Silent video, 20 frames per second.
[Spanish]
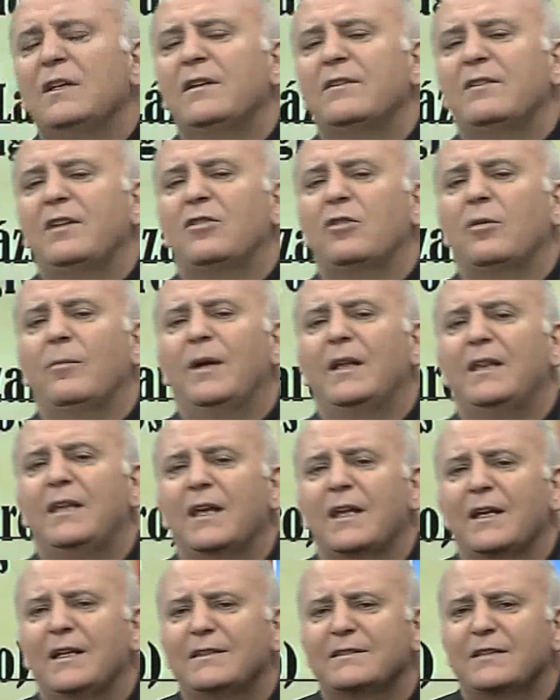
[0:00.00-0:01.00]
se
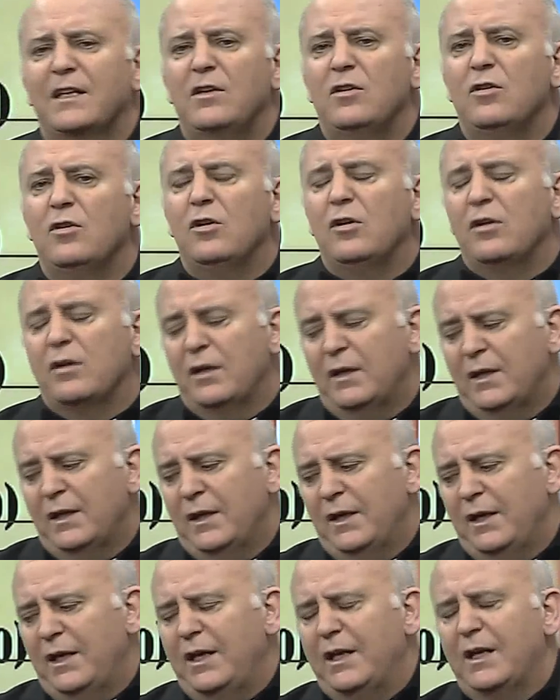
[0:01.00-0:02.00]
sometían al Señor,
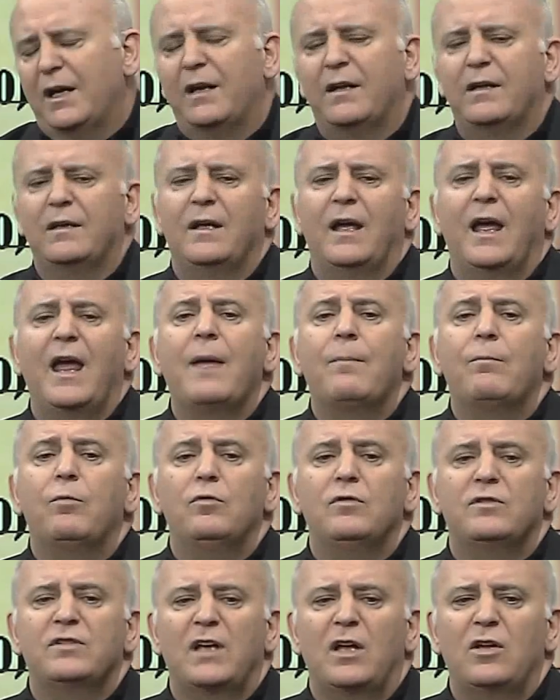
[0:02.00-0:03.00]
eran
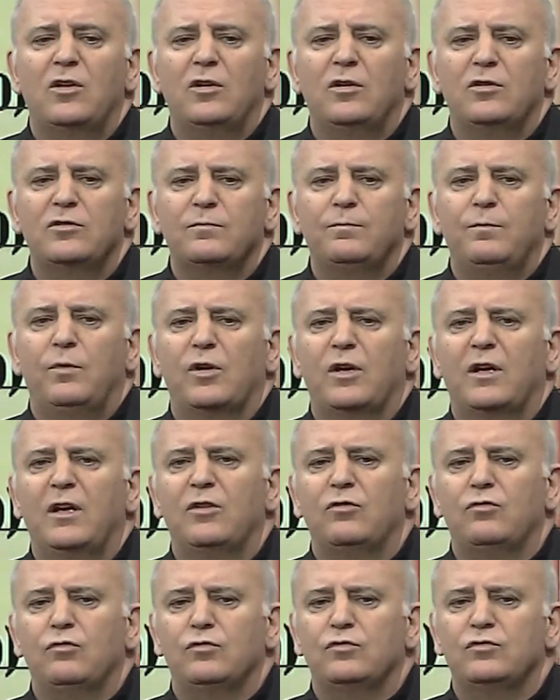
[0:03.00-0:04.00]
expulsados por
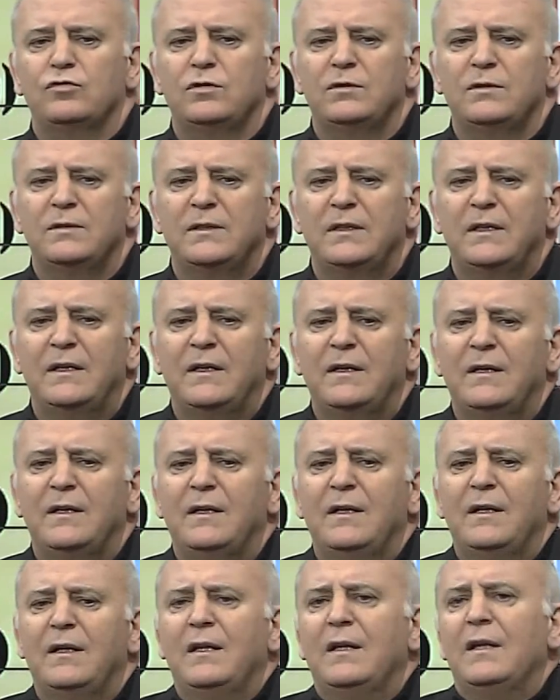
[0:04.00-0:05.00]
Jesús.
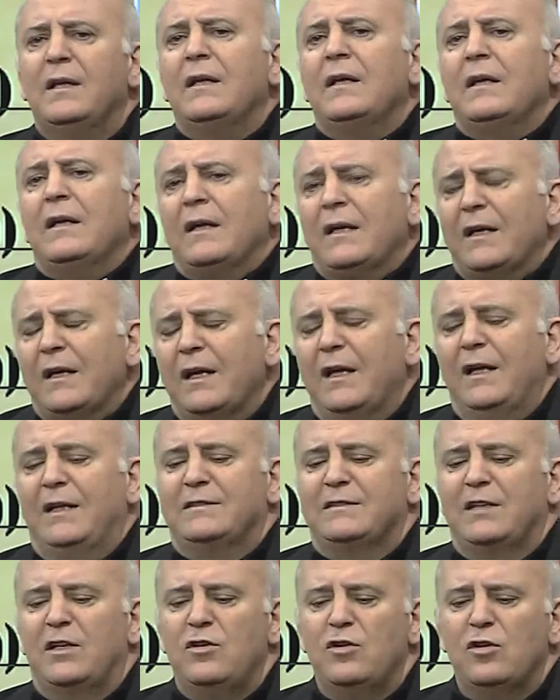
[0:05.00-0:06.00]
El
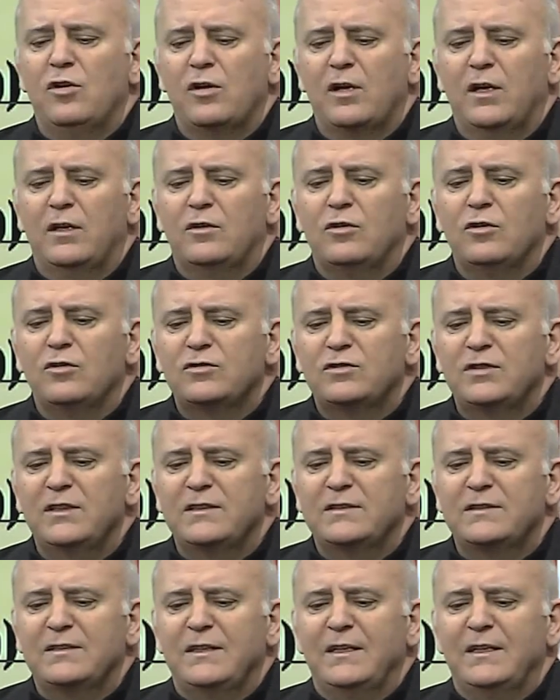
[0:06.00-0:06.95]
Señor entonces